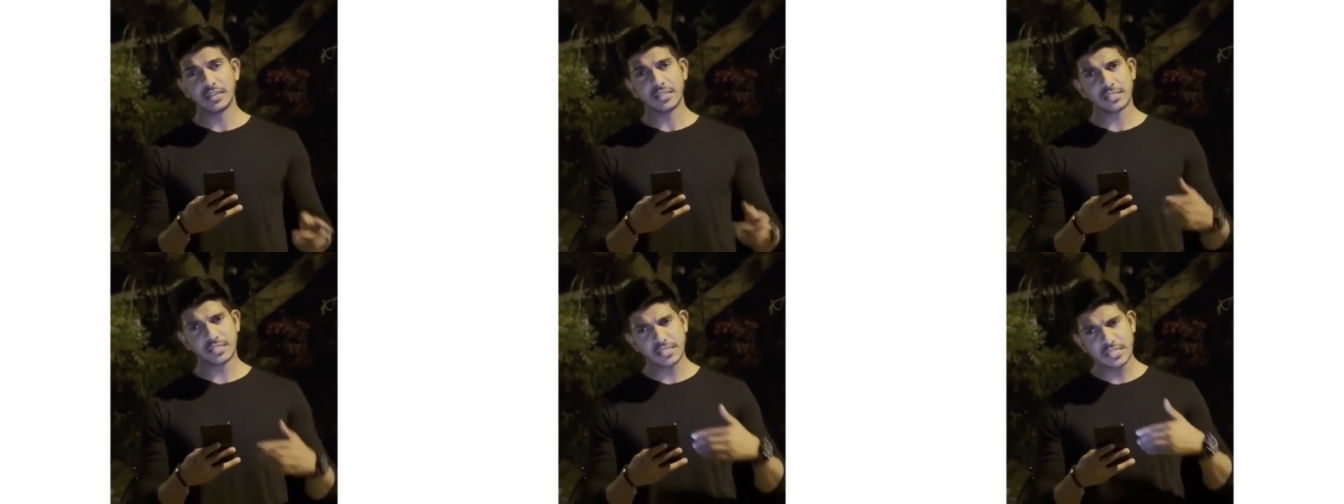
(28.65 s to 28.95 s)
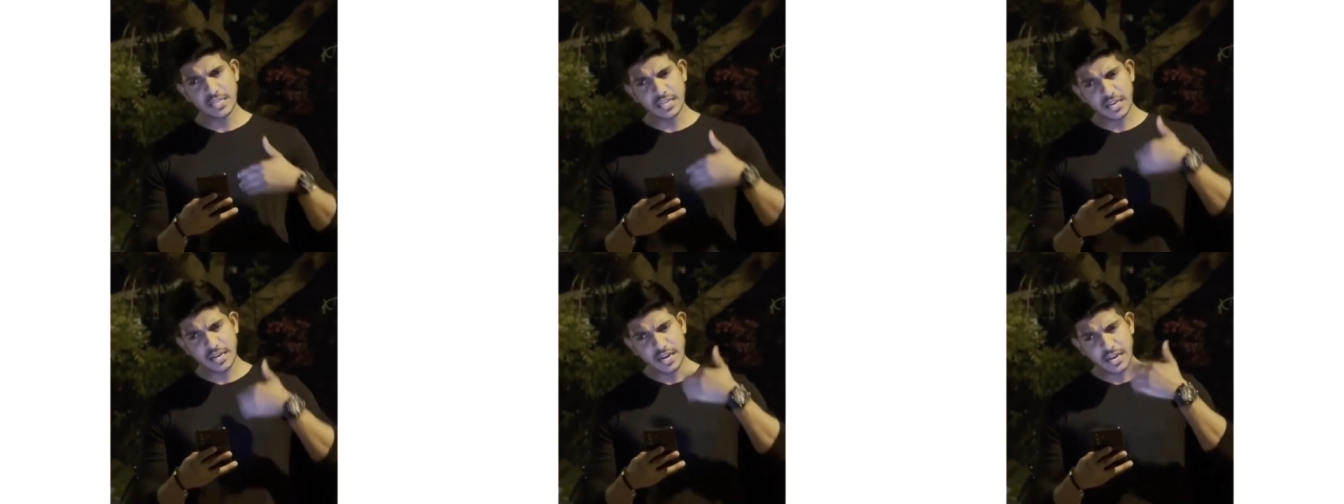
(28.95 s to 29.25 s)

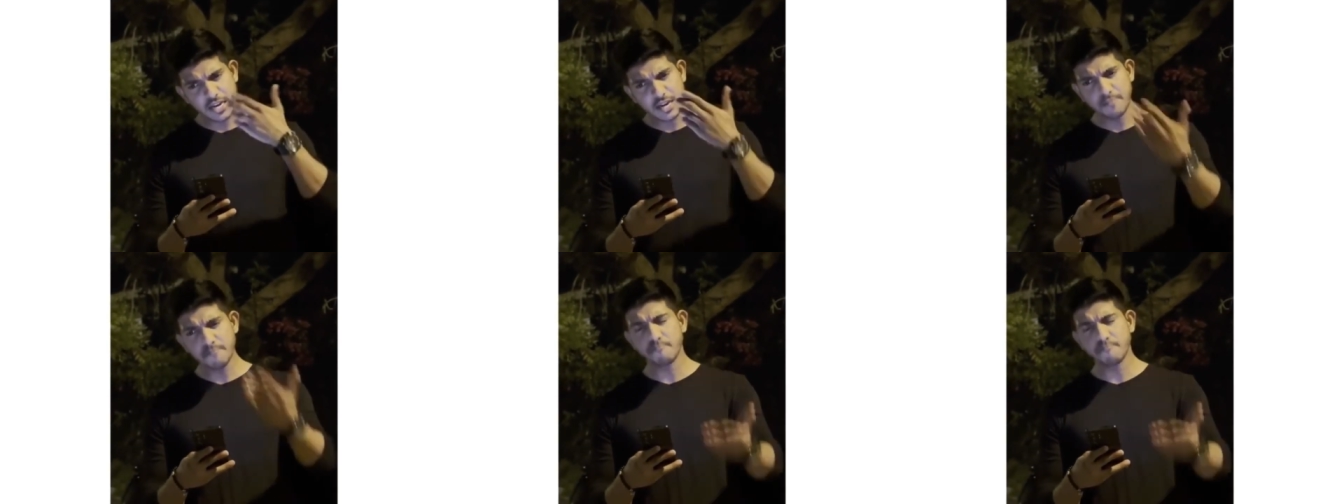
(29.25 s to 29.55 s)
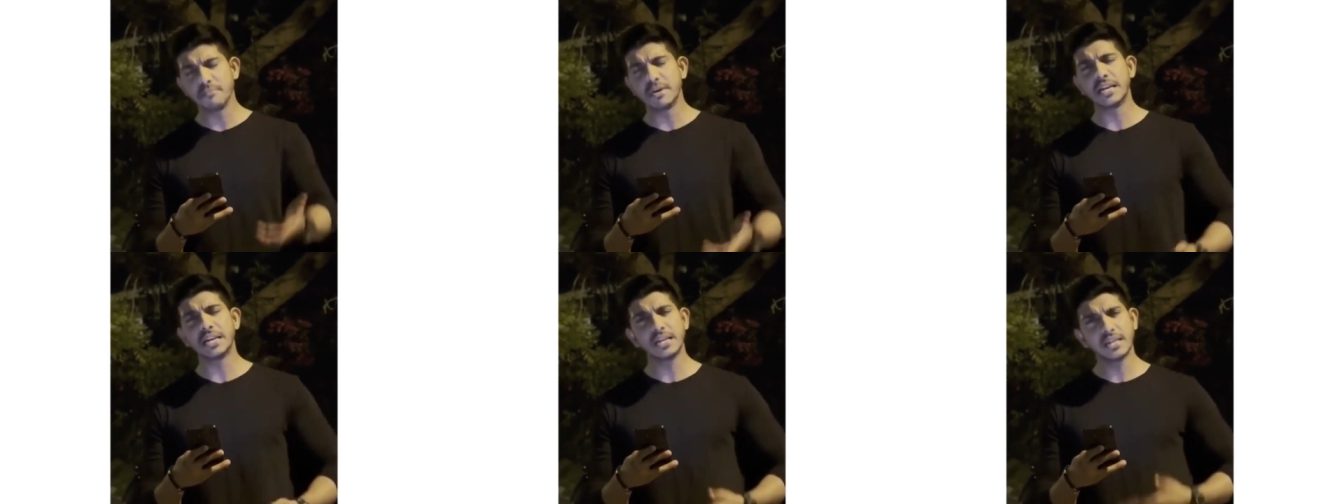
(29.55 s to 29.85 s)
सीखें कि
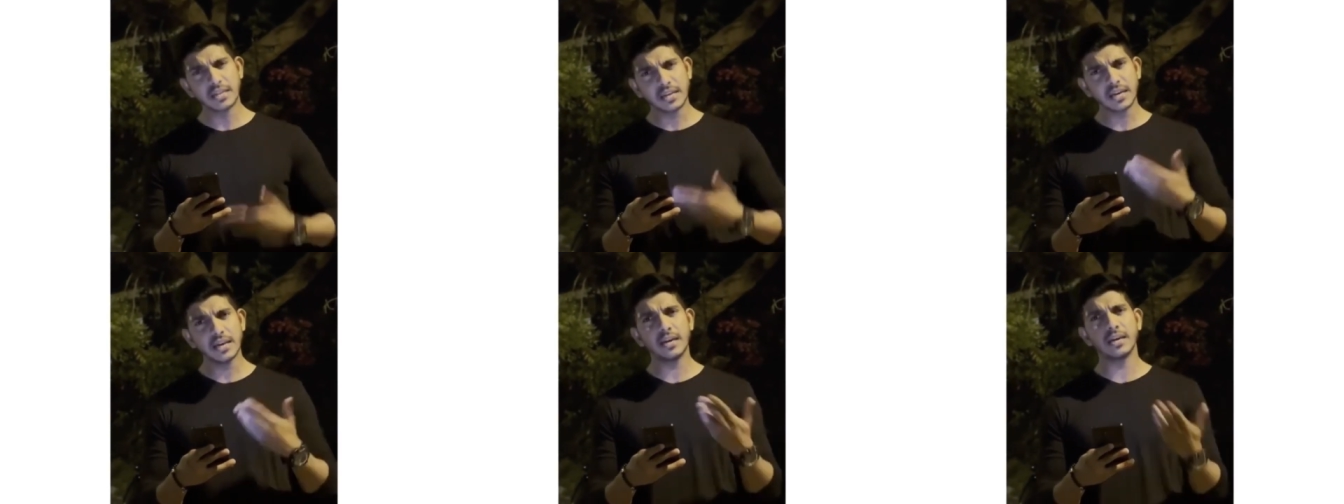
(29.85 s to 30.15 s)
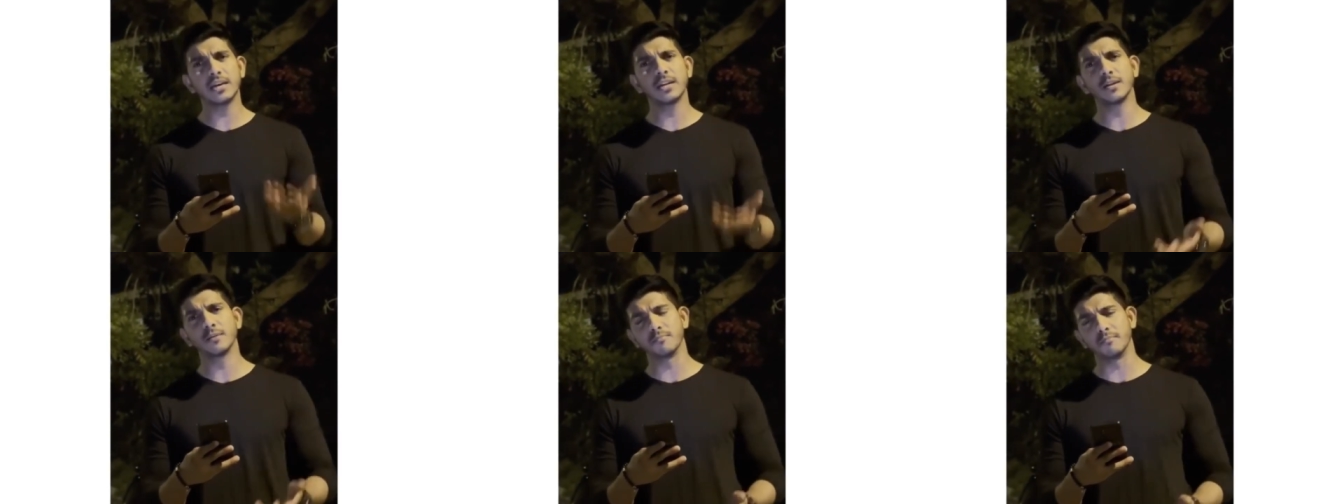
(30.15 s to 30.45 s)
मिल के
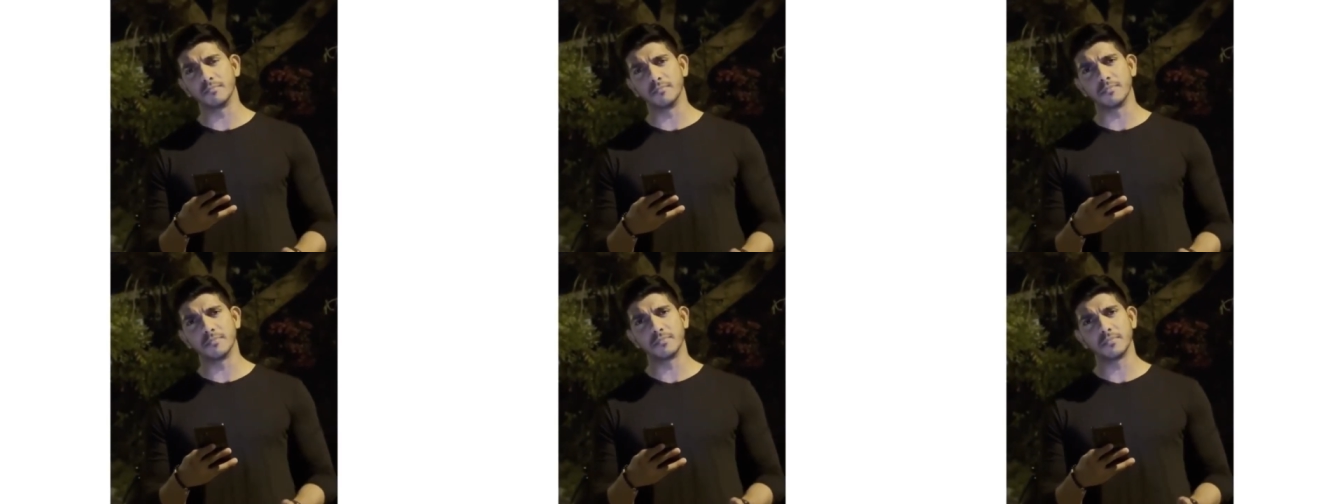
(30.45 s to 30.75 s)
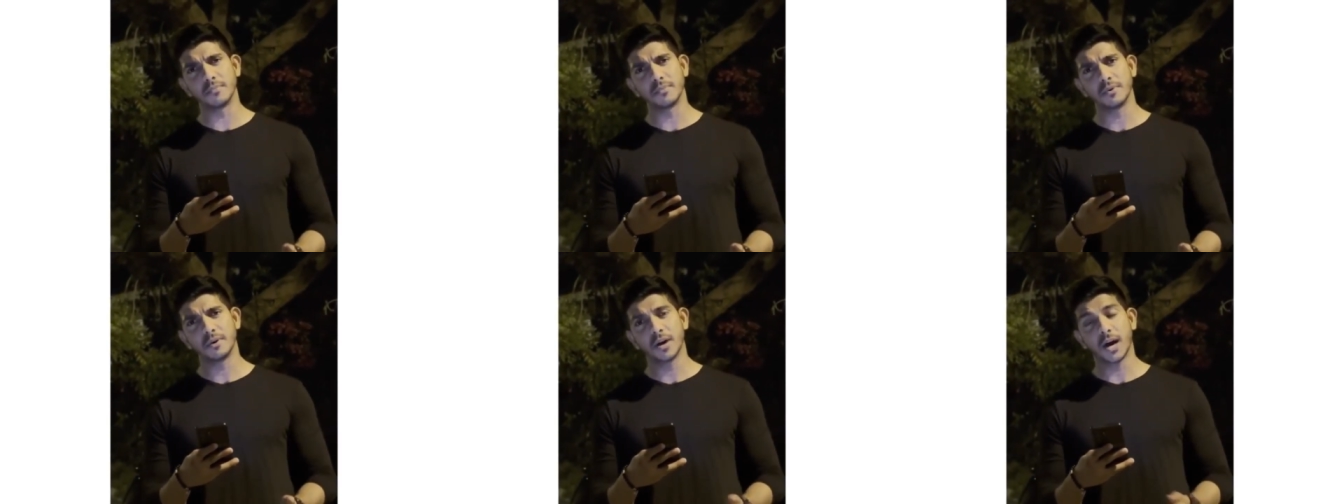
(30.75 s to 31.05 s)

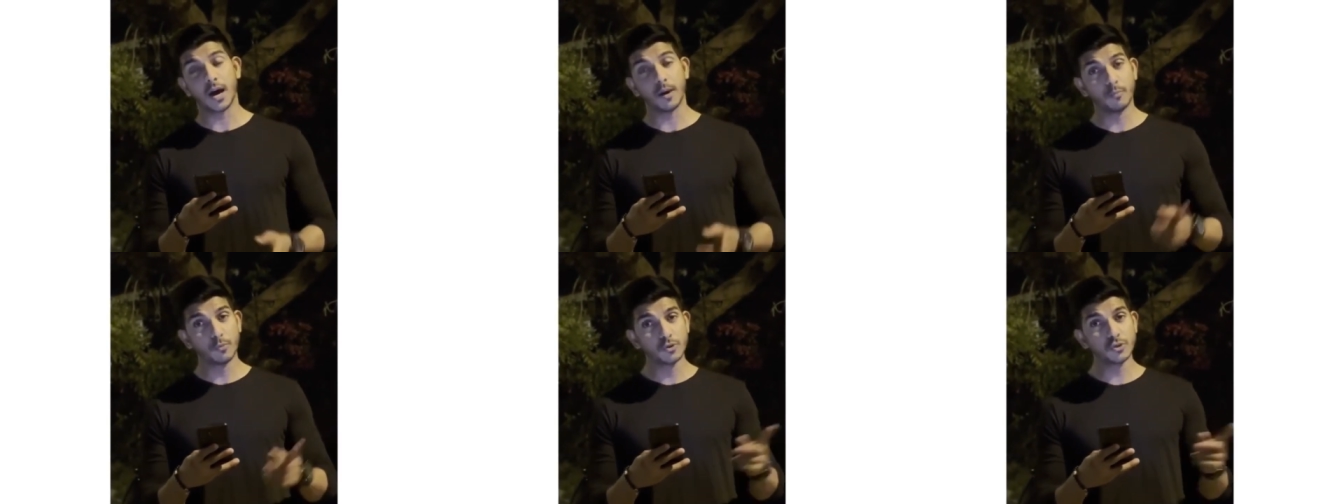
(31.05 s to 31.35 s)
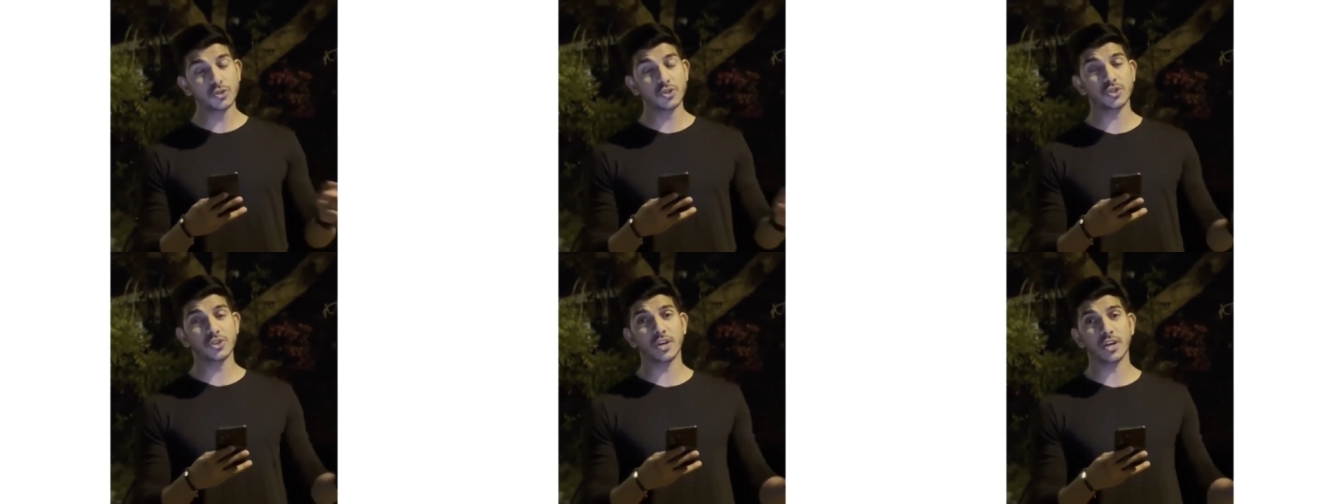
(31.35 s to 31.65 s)
इल्म हम
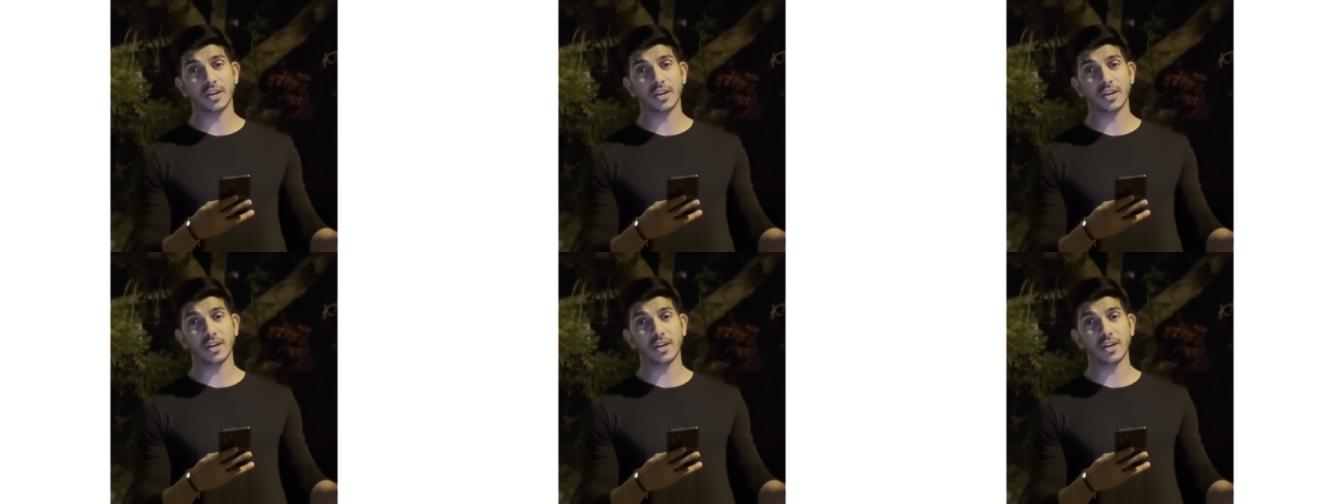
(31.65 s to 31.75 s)
उनसे